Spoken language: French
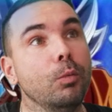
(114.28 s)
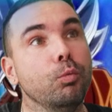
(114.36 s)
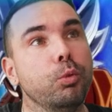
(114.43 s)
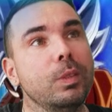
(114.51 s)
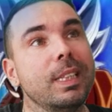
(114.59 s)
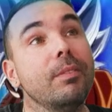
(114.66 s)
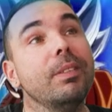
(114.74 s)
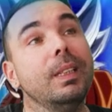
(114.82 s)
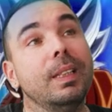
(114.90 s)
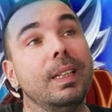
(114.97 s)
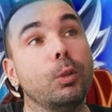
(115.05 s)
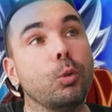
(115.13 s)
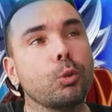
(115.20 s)
Vous
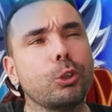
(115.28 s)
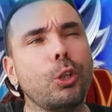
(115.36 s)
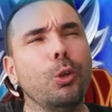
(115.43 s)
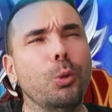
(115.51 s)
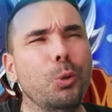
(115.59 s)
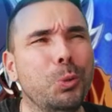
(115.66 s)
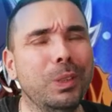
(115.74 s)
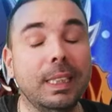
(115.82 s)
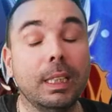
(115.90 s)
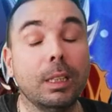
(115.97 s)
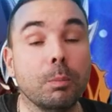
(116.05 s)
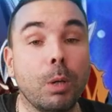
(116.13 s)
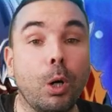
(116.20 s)
avez les consoles
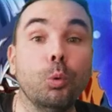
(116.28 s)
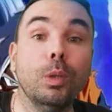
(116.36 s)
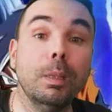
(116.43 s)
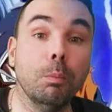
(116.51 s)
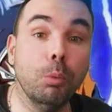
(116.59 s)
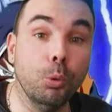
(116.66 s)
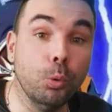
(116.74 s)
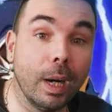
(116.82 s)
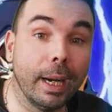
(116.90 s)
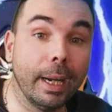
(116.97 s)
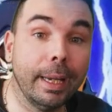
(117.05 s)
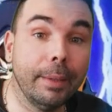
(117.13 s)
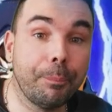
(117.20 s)
uniquement où les
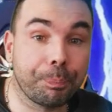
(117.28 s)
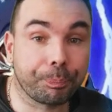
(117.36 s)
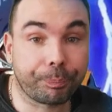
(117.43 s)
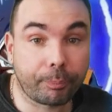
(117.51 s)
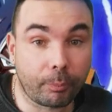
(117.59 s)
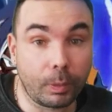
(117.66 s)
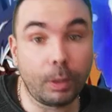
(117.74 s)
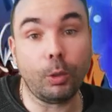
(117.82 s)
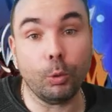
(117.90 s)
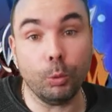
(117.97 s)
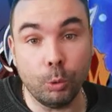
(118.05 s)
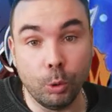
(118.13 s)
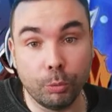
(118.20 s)
Blu-ray
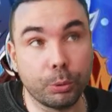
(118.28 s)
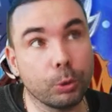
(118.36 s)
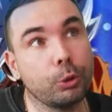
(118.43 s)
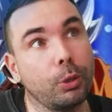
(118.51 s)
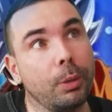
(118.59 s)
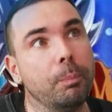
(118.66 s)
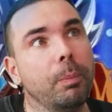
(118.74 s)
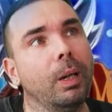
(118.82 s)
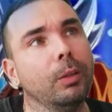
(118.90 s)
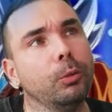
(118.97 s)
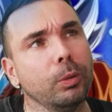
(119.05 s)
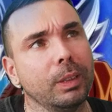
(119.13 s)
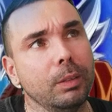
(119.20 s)
ne fonctionne
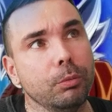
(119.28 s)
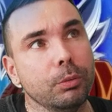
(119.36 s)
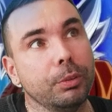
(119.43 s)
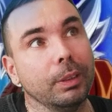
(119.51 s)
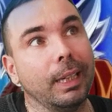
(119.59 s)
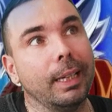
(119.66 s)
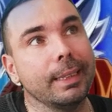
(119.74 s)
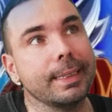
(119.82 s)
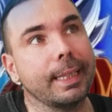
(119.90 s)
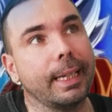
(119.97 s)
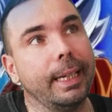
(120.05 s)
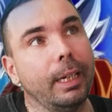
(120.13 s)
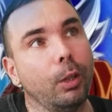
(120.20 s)
pas, donc il vous faudra
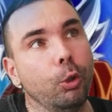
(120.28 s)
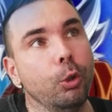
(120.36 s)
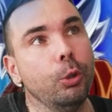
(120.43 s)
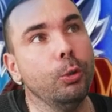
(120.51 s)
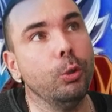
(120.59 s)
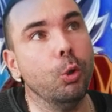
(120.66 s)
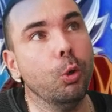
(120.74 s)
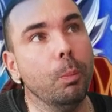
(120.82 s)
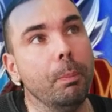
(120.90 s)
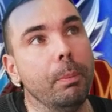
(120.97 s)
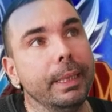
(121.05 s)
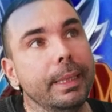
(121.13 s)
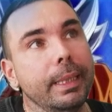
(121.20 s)
extraire le no
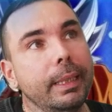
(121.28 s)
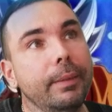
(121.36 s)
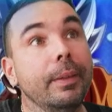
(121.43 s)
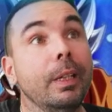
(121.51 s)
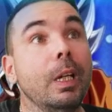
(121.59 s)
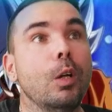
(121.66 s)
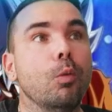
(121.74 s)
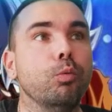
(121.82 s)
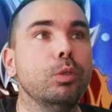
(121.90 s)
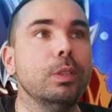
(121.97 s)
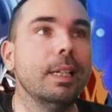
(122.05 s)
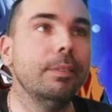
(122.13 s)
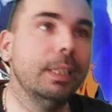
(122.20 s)
bd
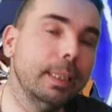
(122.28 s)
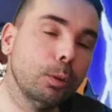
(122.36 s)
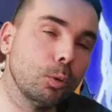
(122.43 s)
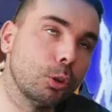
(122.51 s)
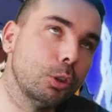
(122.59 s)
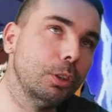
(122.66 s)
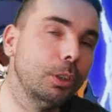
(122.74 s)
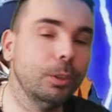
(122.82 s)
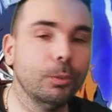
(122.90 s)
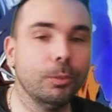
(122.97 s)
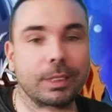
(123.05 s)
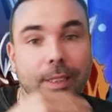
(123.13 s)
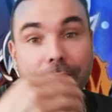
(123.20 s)
Vous avez les
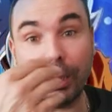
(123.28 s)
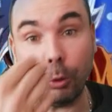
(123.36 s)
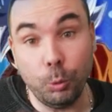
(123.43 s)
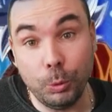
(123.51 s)
consoles, vous avez